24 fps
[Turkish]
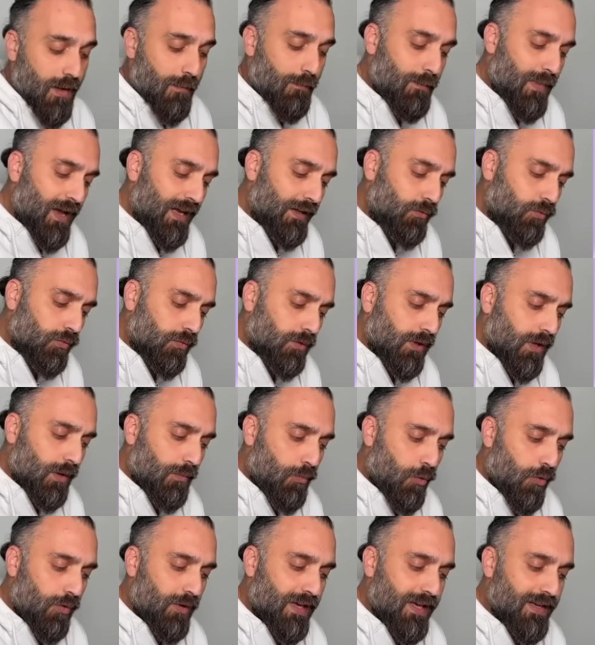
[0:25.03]

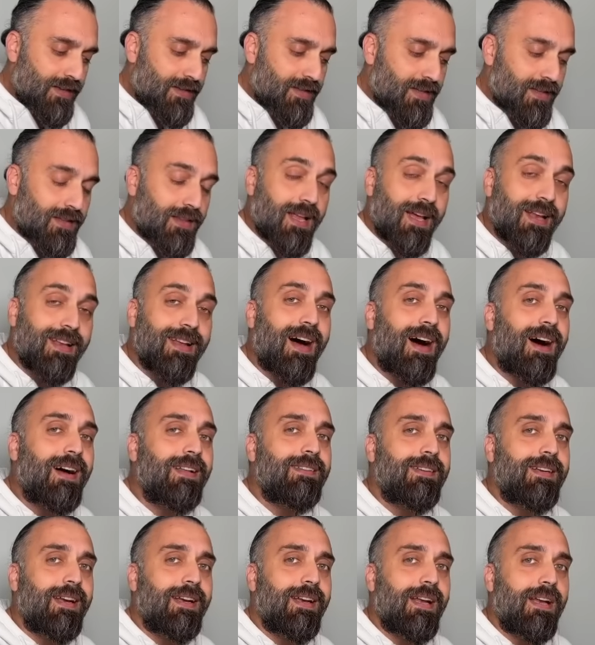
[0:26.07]
Medulla bölgesinden
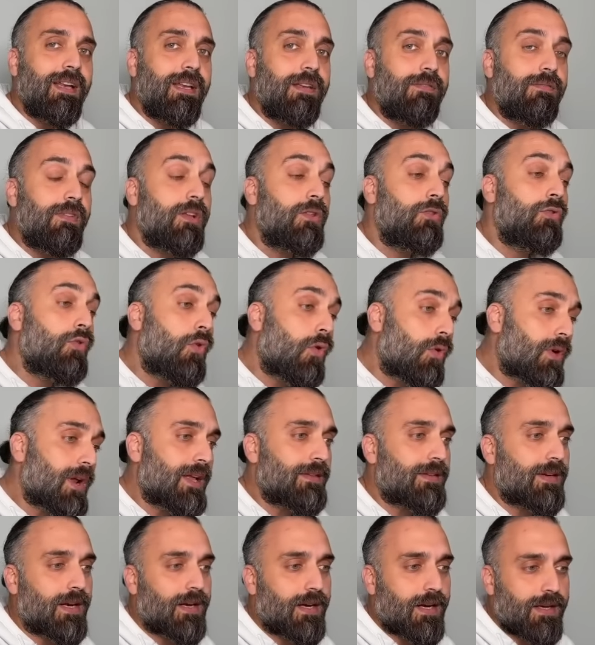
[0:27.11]
adrenalin ve
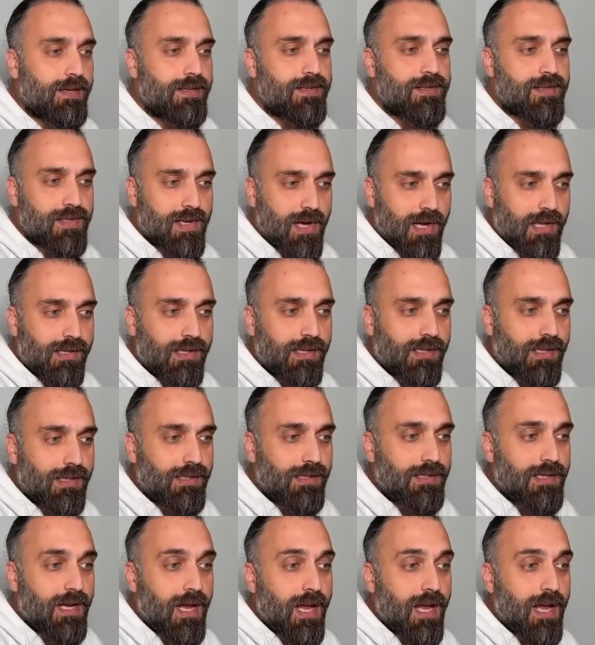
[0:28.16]
noradrenalin salgılanır.